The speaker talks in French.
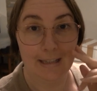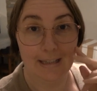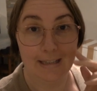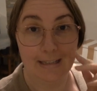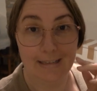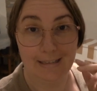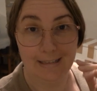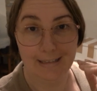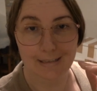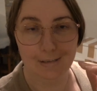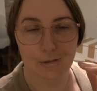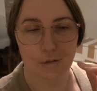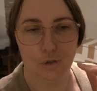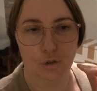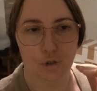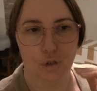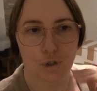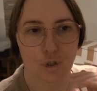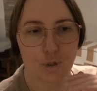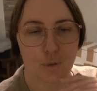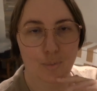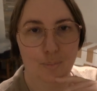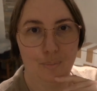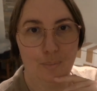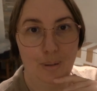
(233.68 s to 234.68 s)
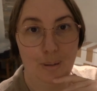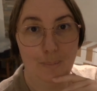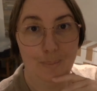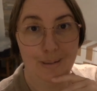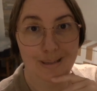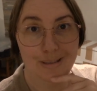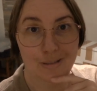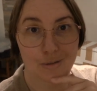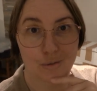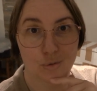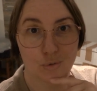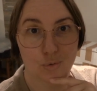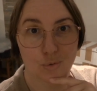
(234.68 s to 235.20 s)
destroy, pas
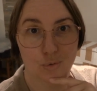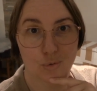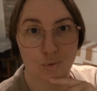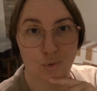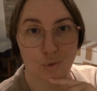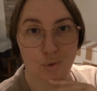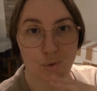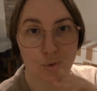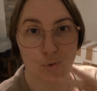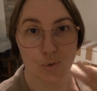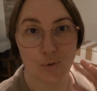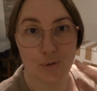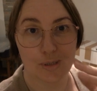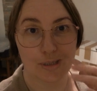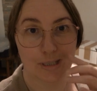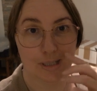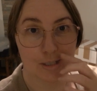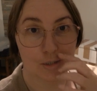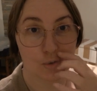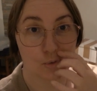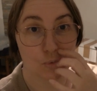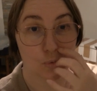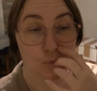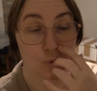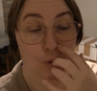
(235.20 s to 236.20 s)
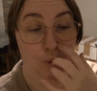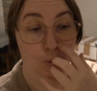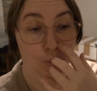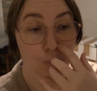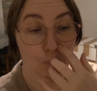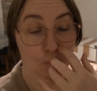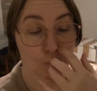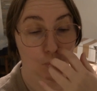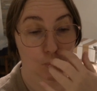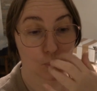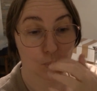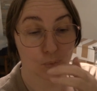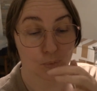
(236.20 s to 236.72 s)
parce que le stress ou quoi,
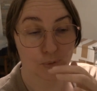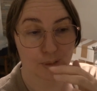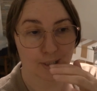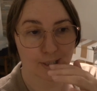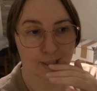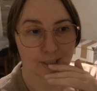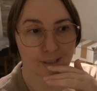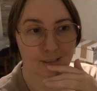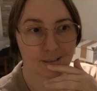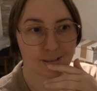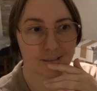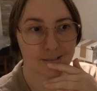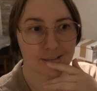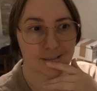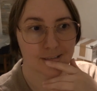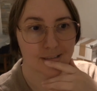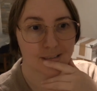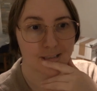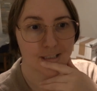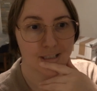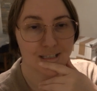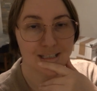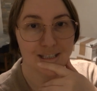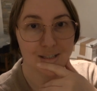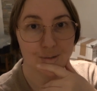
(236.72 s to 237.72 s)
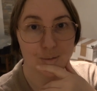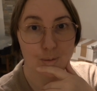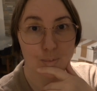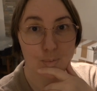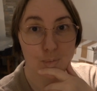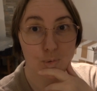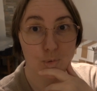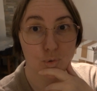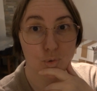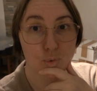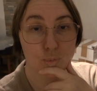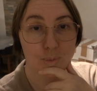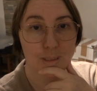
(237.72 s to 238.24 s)
au, au, contraire, ça va
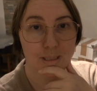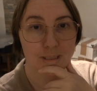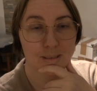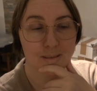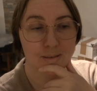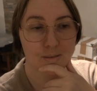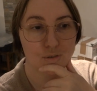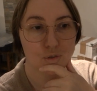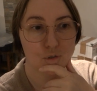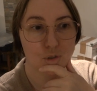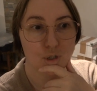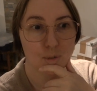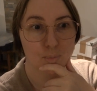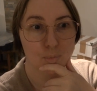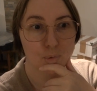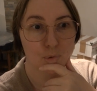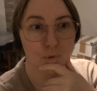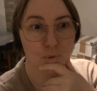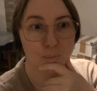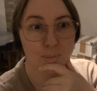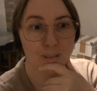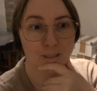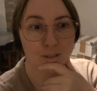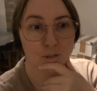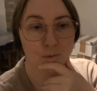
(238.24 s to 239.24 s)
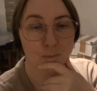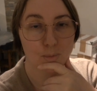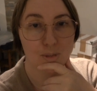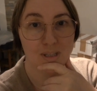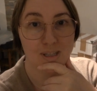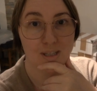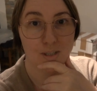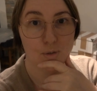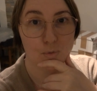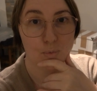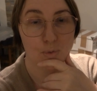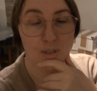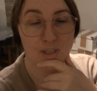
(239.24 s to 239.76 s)
plutôt bien, j'aurais plutôt bien dormi
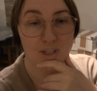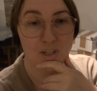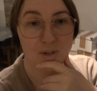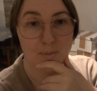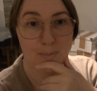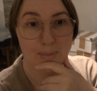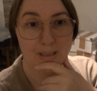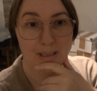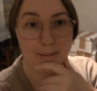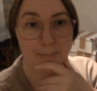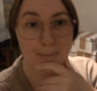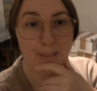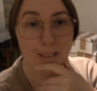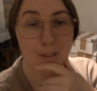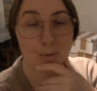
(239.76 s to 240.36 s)
cette nuit si je m'étais pas